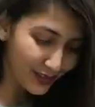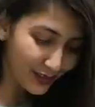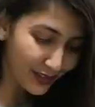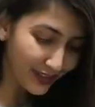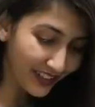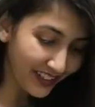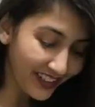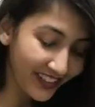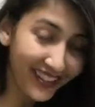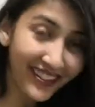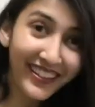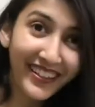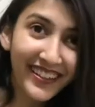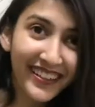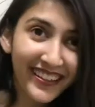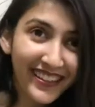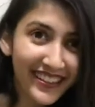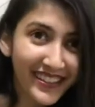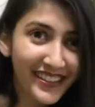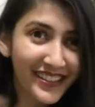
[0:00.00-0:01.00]
so
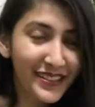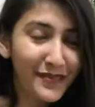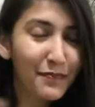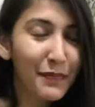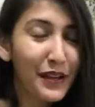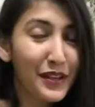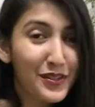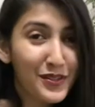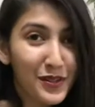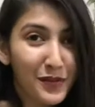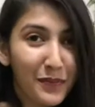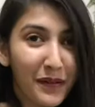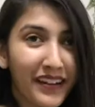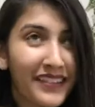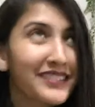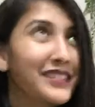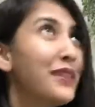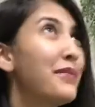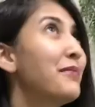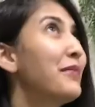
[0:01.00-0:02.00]
here is pesto
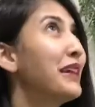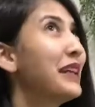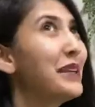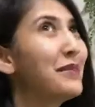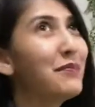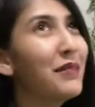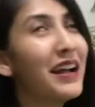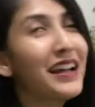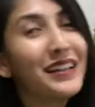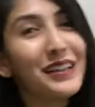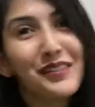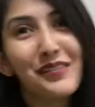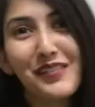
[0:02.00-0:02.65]
pasta made by